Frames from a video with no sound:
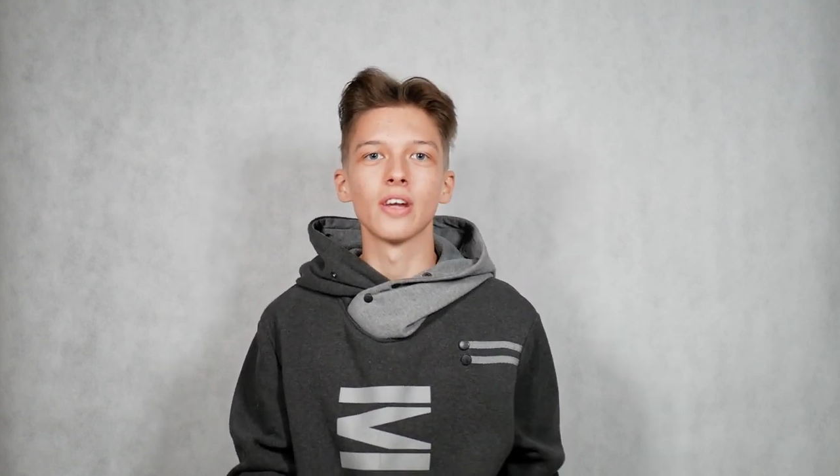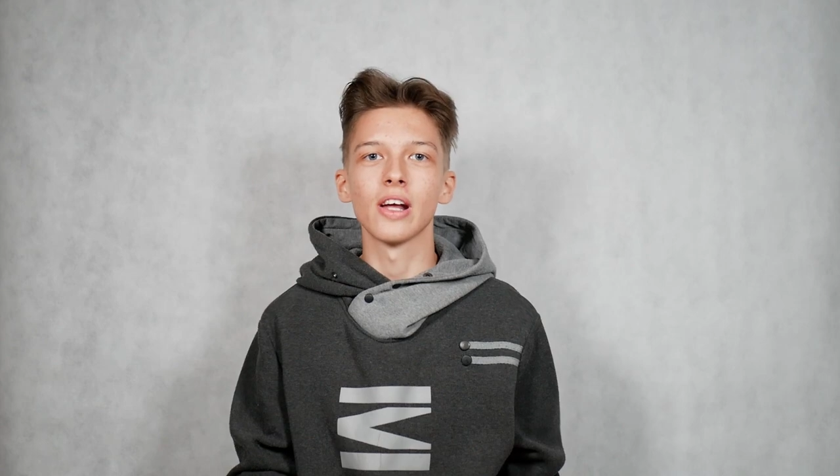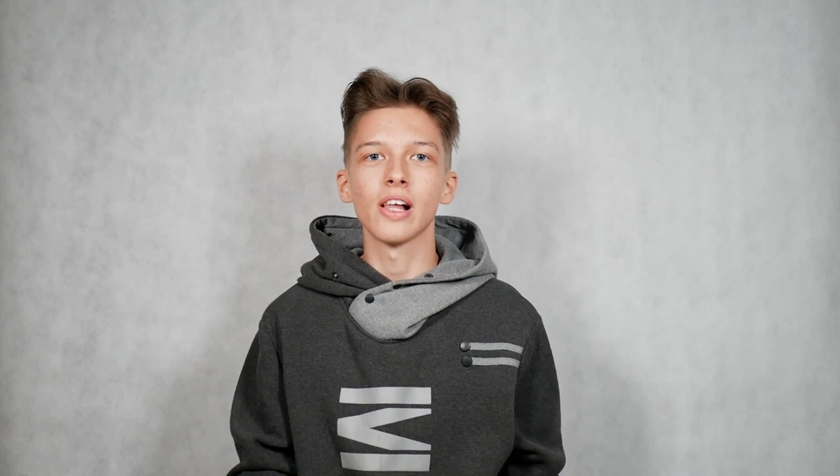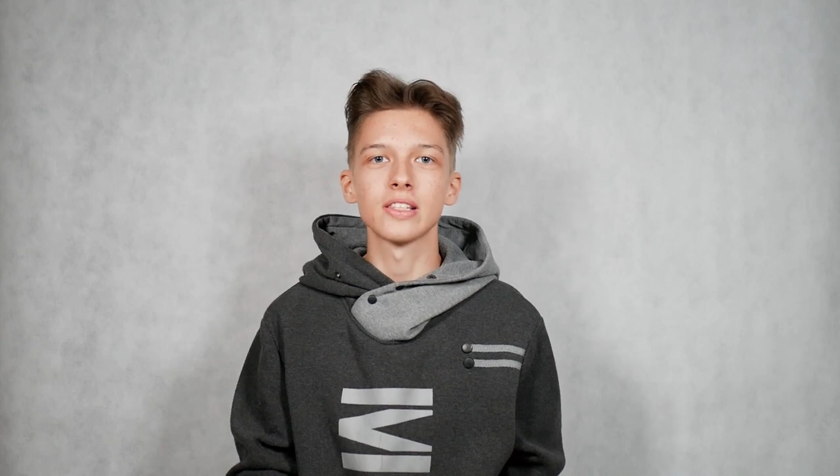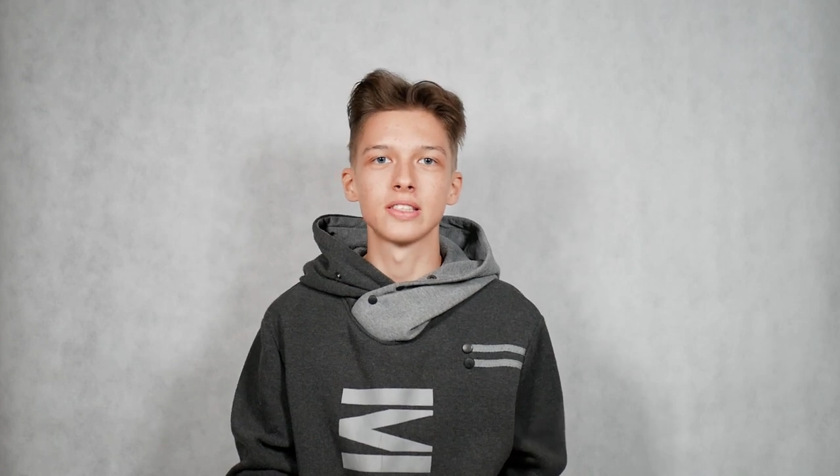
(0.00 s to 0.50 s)

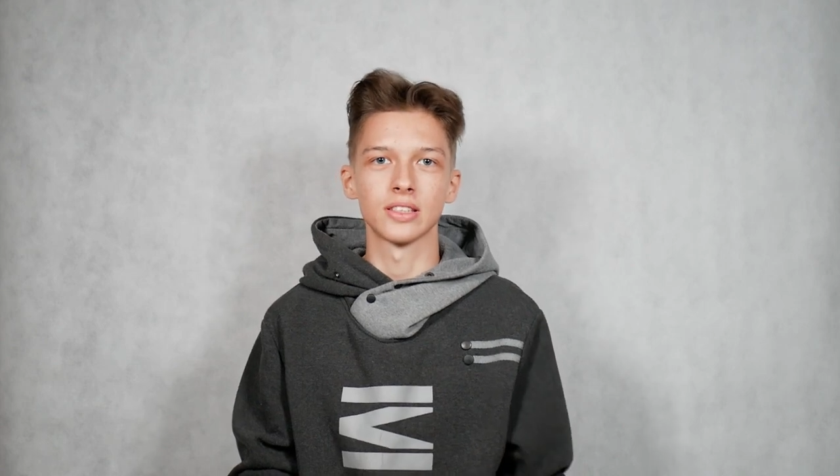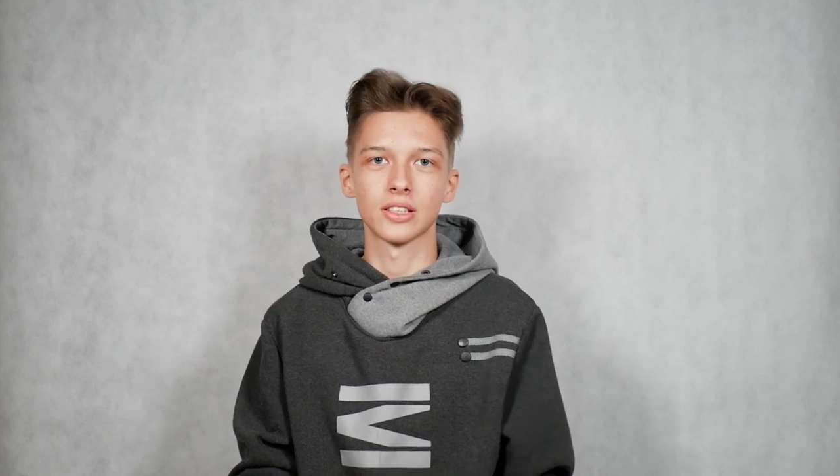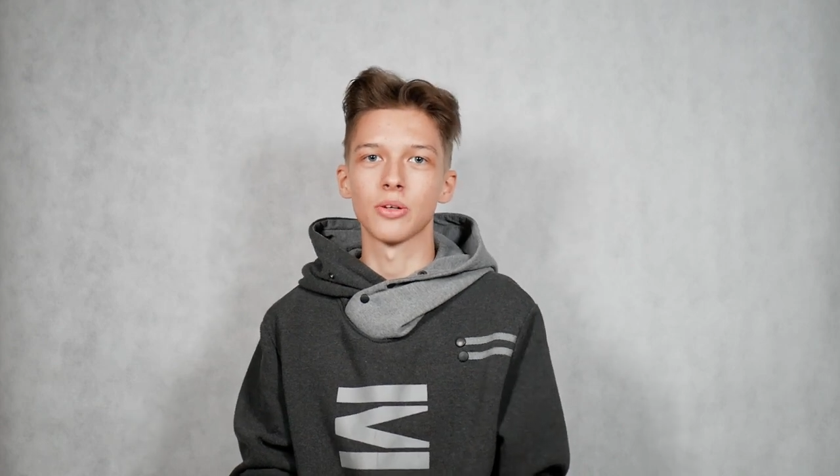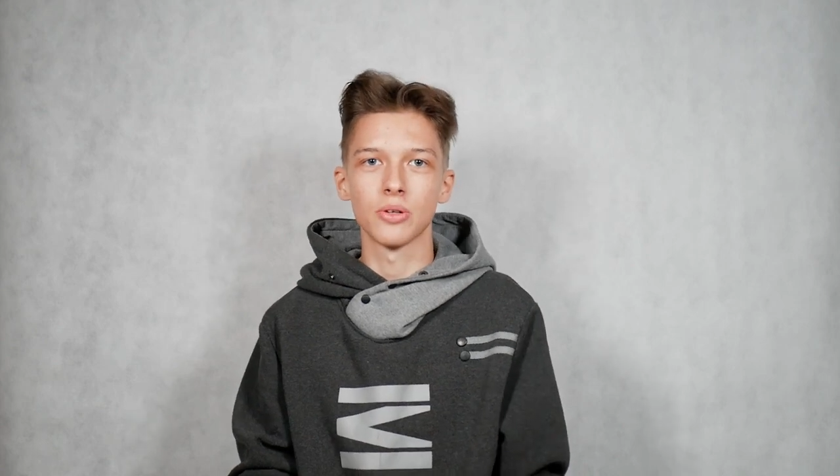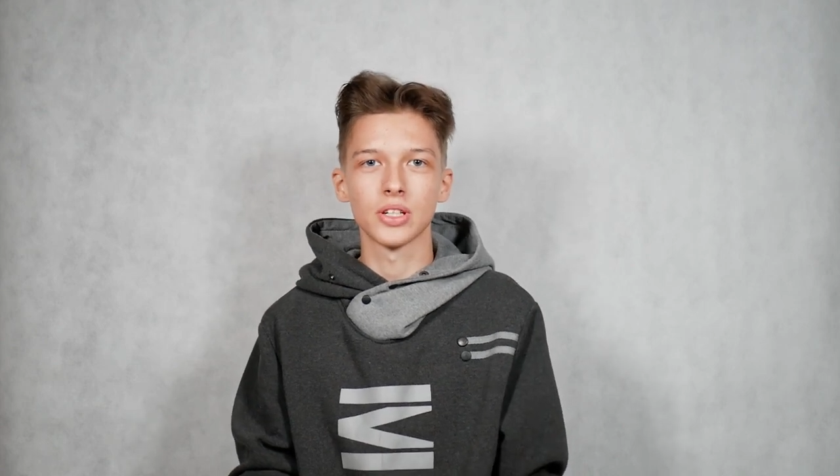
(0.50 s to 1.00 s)
Relacje
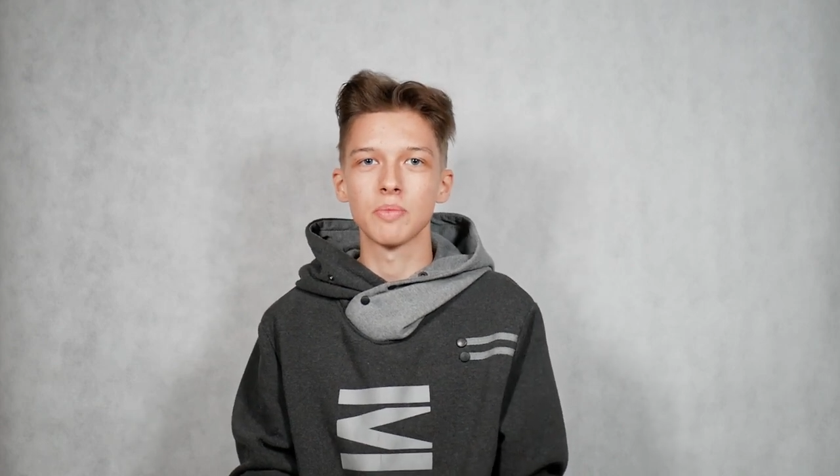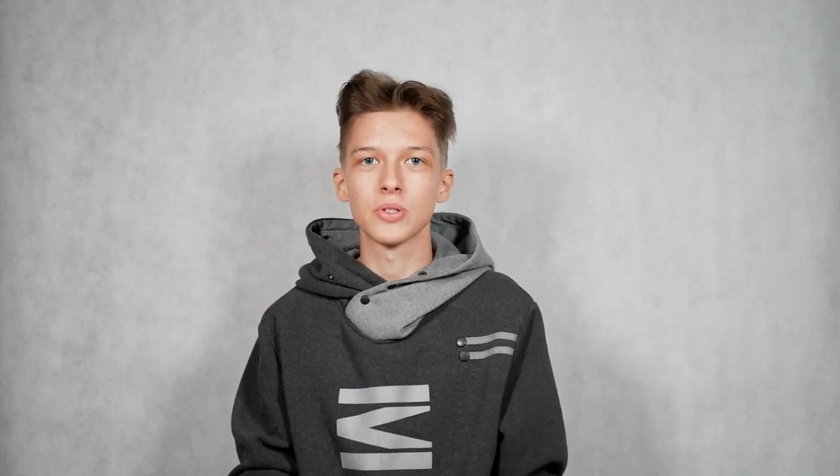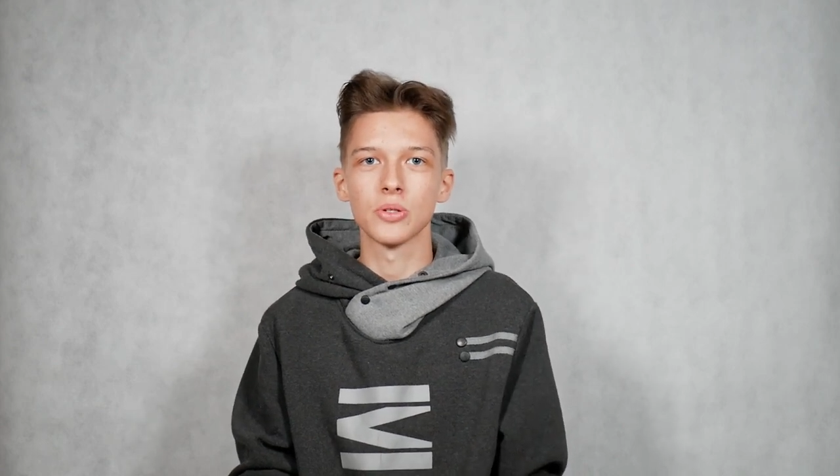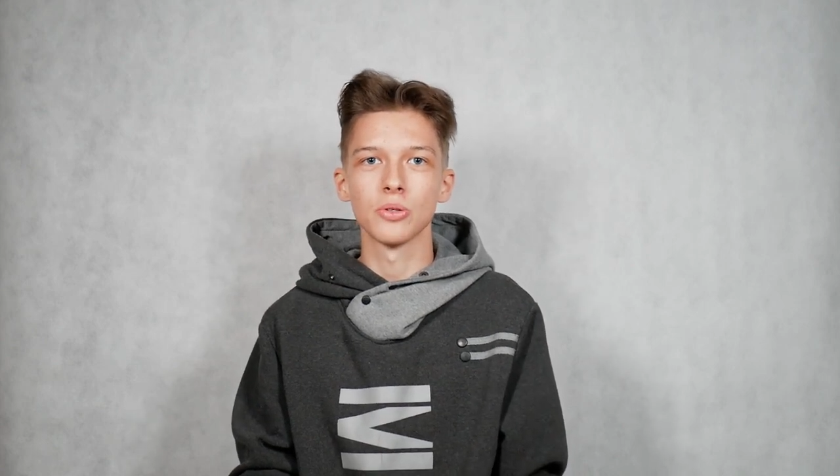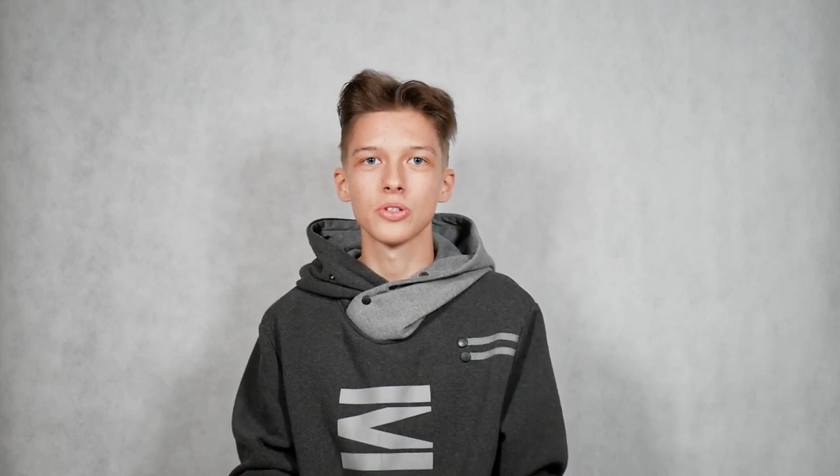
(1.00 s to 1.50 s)
zaczęły się
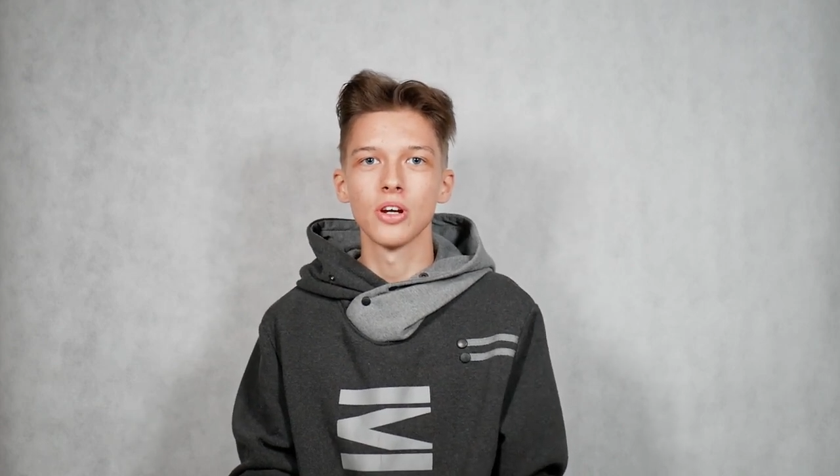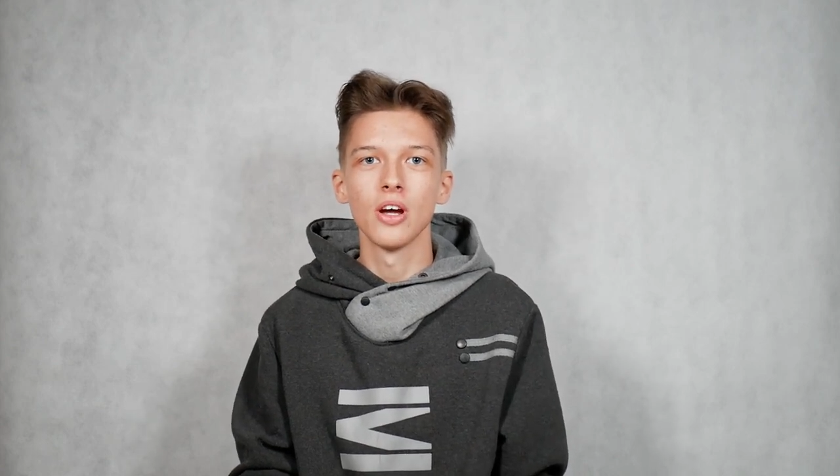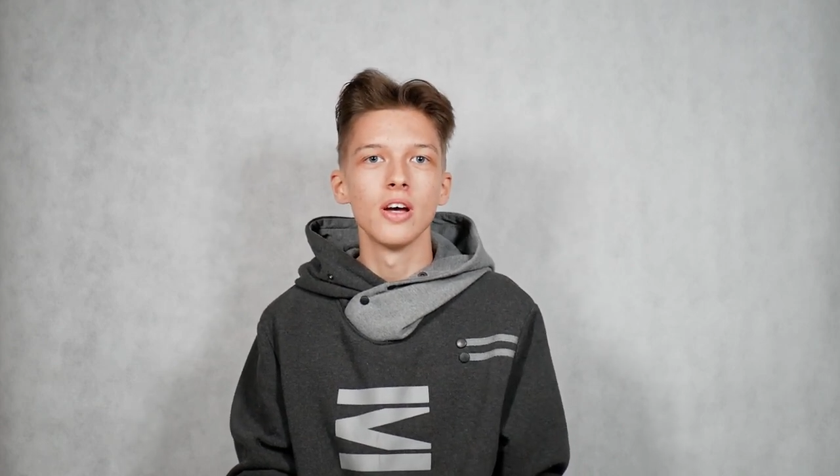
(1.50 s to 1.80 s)
psuć